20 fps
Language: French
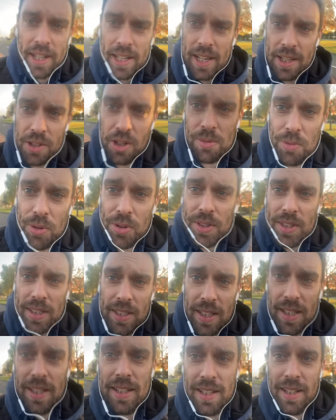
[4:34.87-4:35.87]
de la Normandie.
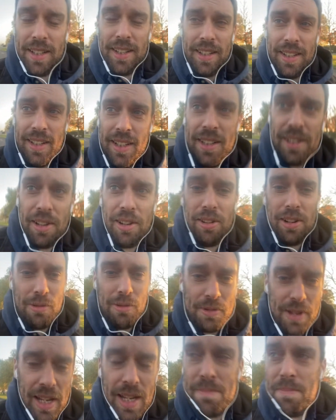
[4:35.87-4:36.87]
Euh, là où
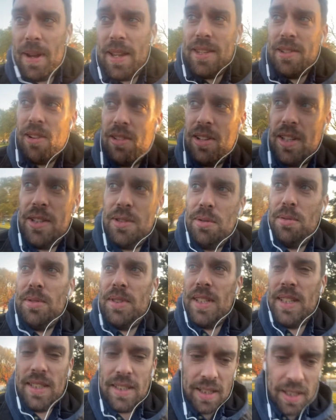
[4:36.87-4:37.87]
il y a les bagnoles, les
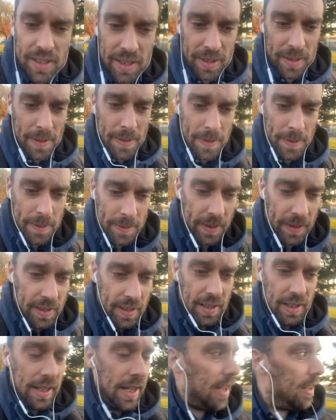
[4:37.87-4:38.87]
usines.
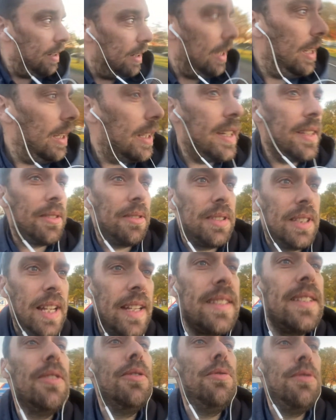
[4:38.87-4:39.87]
Là, là qu'est-ce que c'est Là,
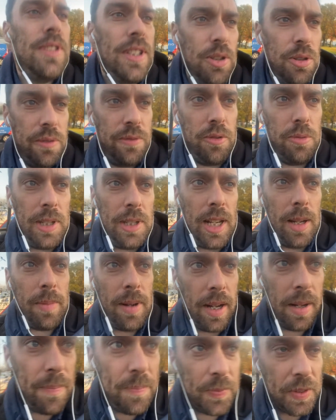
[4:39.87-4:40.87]
c'est une usine de vomi
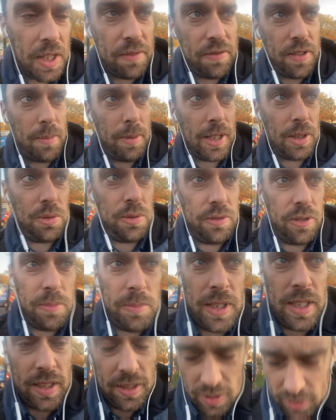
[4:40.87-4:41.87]
là-bas qui fabrique du
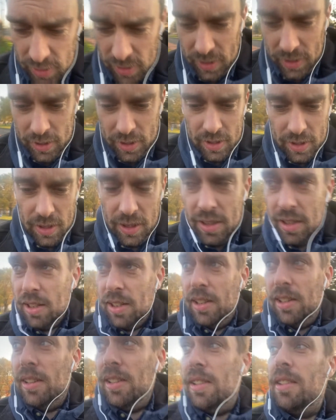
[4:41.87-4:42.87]
vomi.
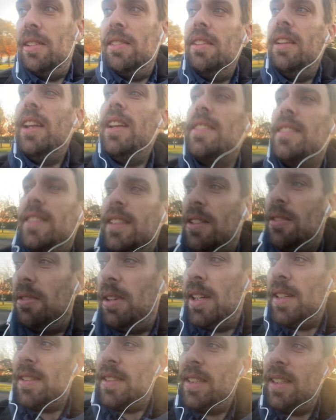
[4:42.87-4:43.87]
Euh, là, c'est
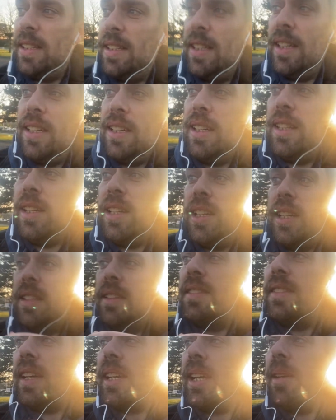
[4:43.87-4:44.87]
quoi C'est des sacs